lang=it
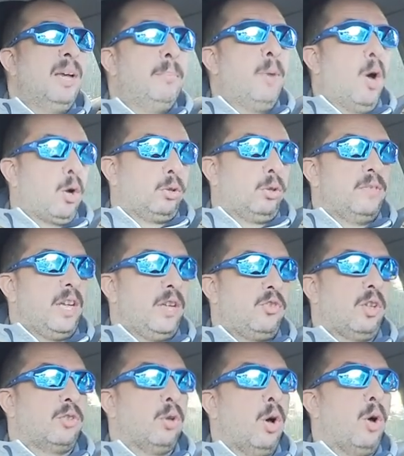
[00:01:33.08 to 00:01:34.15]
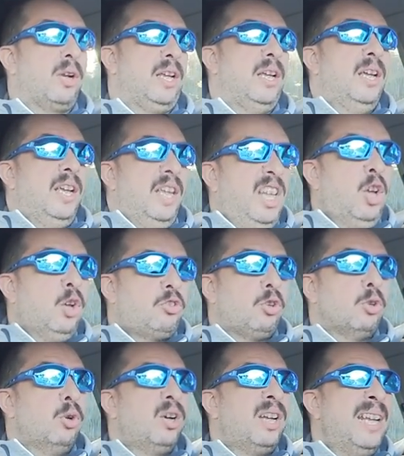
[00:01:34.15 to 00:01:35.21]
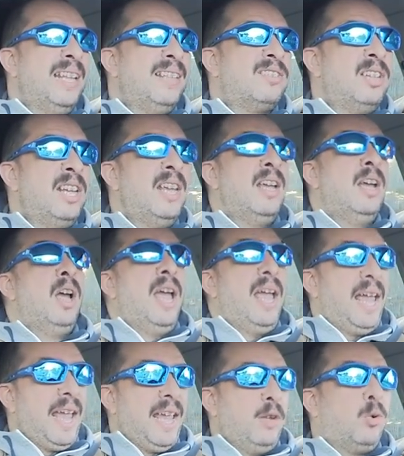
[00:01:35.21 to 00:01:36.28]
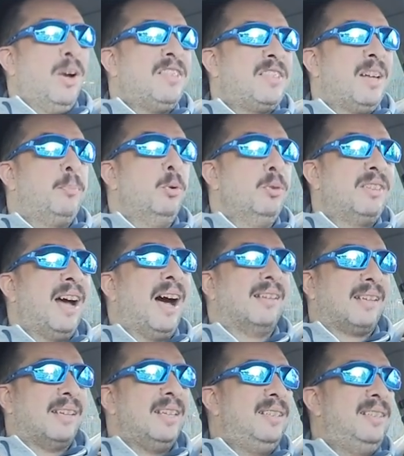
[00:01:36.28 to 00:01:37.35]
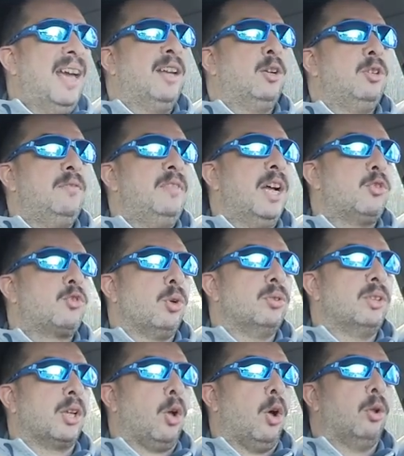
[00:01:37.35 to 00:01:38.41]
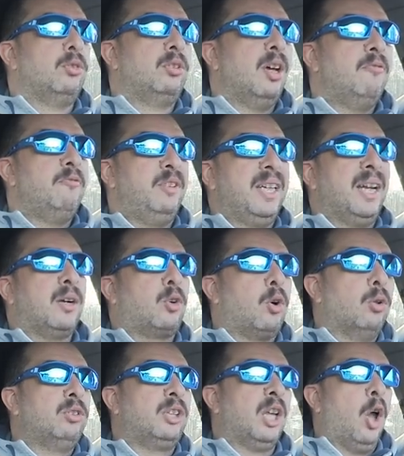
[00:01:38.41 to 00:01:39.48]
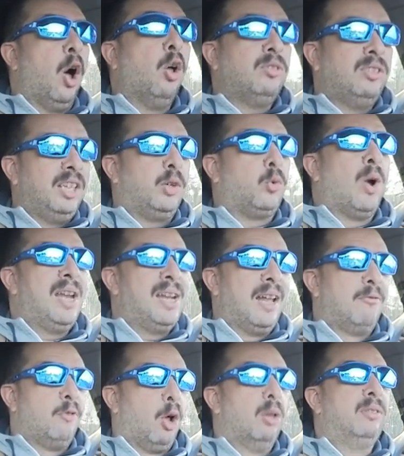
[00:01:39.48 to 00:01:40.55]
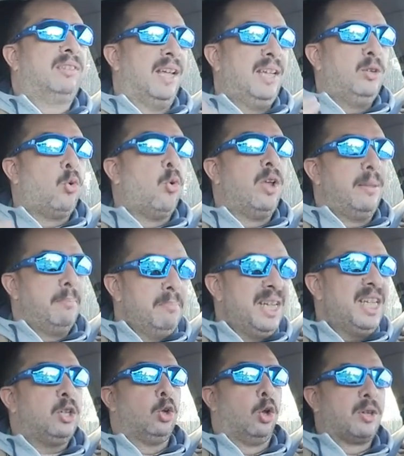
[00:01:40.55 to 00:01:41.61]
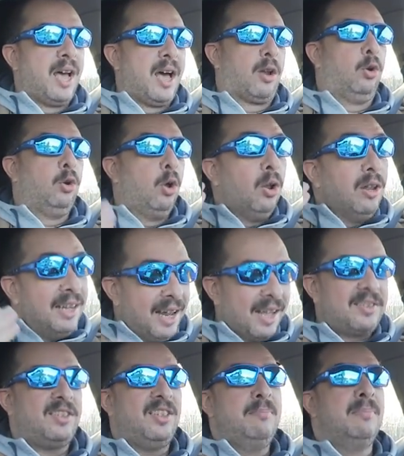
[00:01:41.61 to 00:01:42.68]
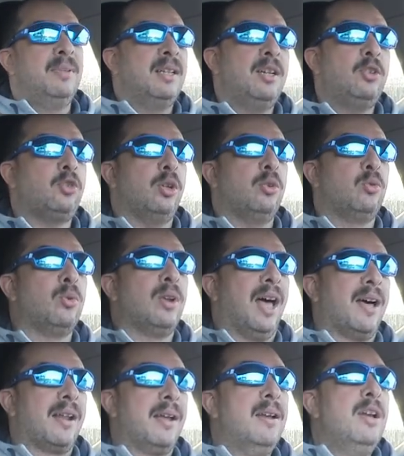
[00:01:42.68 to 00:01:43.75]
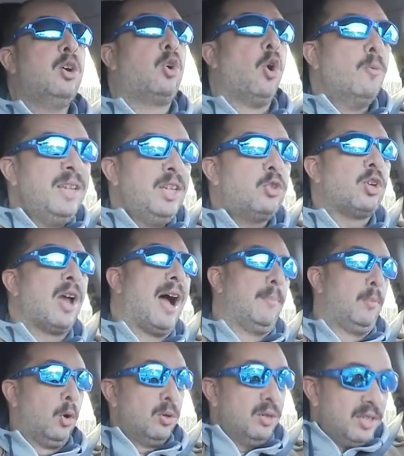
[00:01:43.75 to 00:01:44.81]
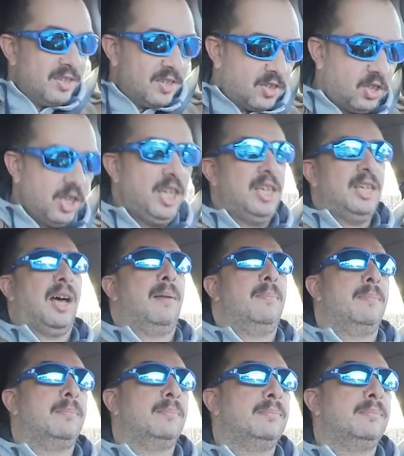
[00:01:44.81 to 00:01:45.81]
a bordo, viaggiatori! Io sono Grizzly, e in questa puntata di Diario di Viaggio on the road vi racconterò di quella volta in cui mi clonarono la SIM del cellulare. Cominciamo! Sigla!